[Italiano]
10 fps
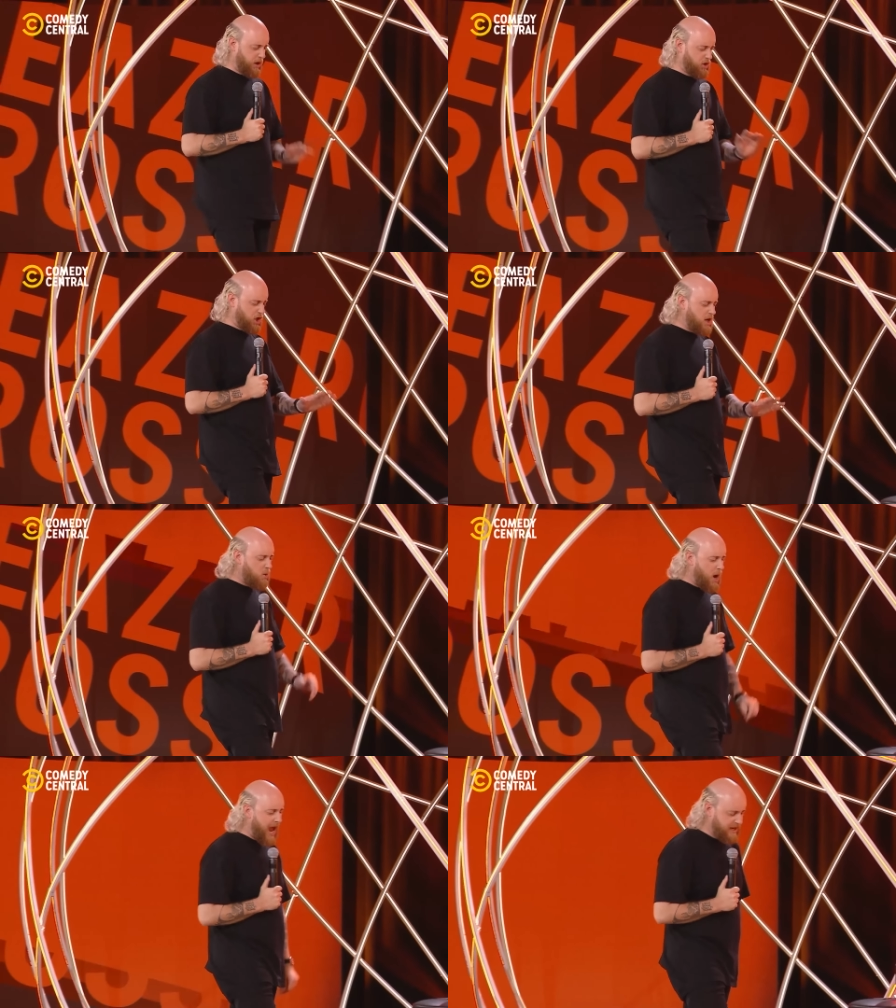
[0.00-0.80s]

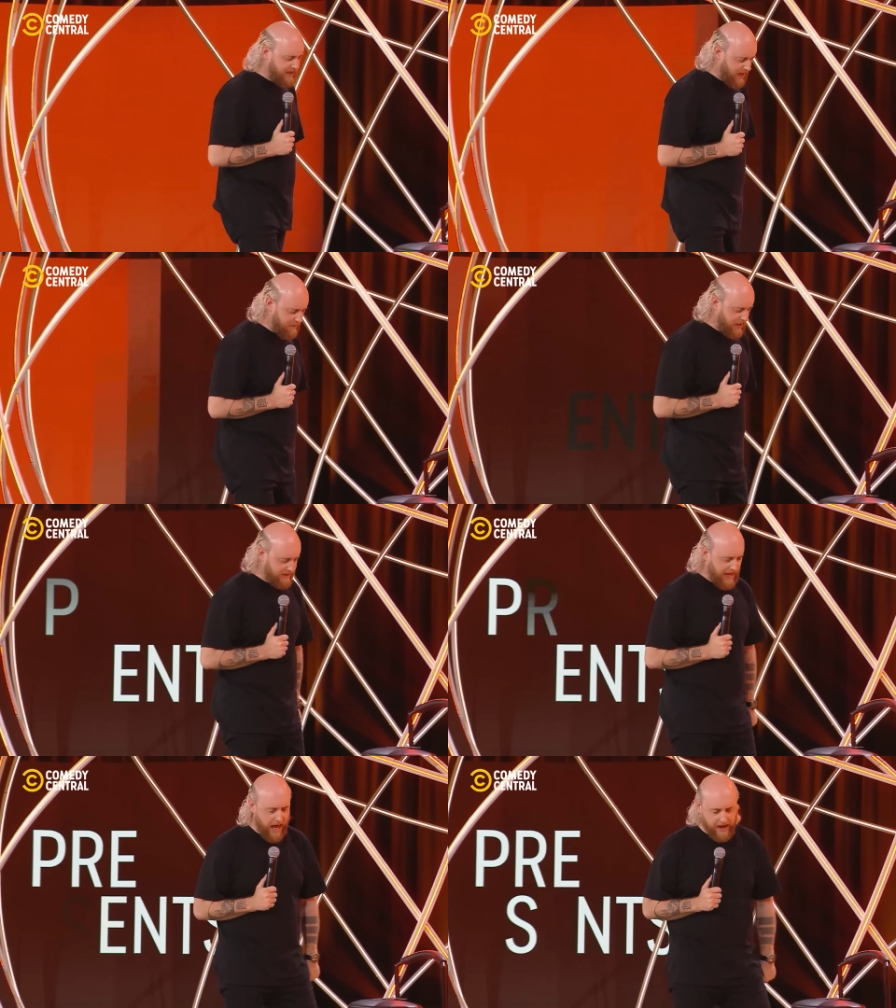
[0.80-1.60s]
cinque anni di
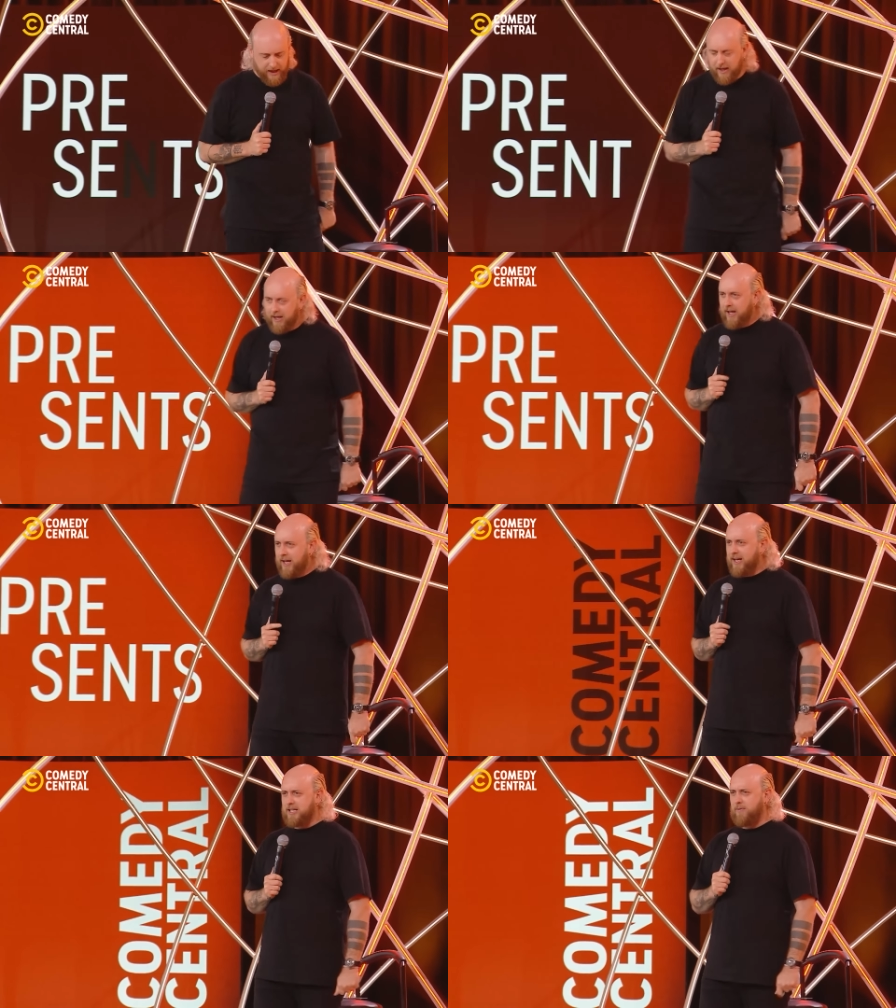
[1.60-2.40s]
elementari,
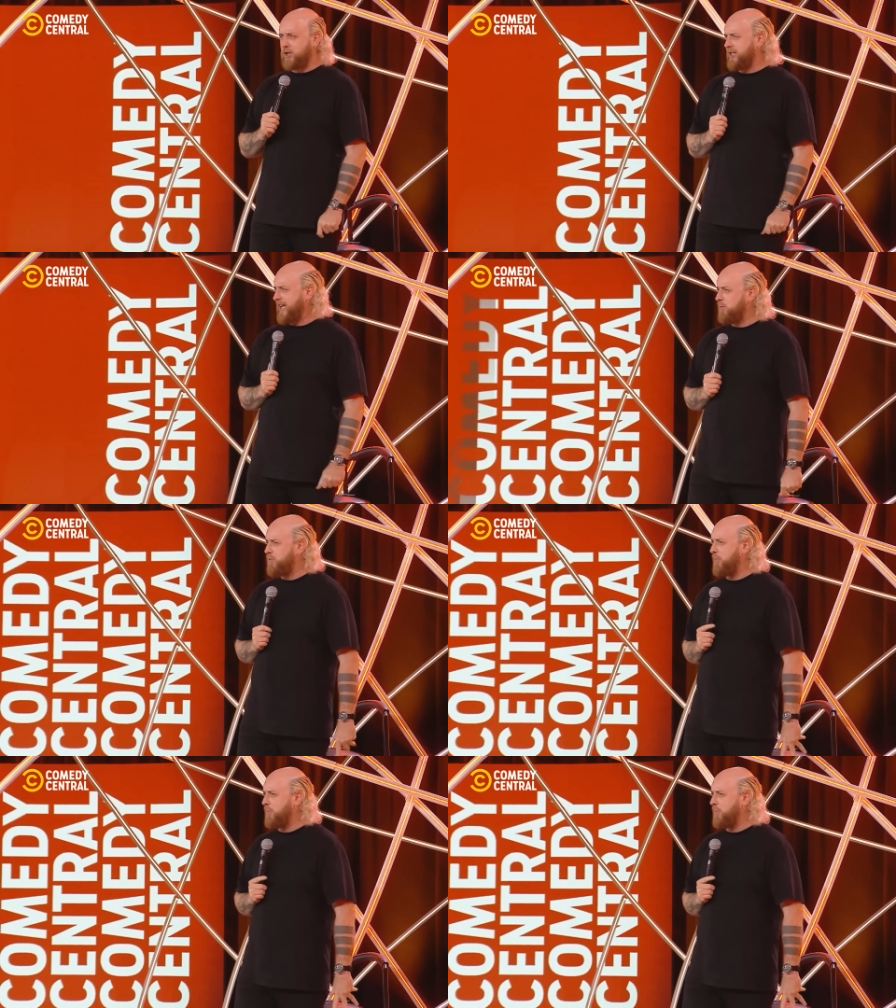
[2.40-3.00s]
che se fossi stato un po'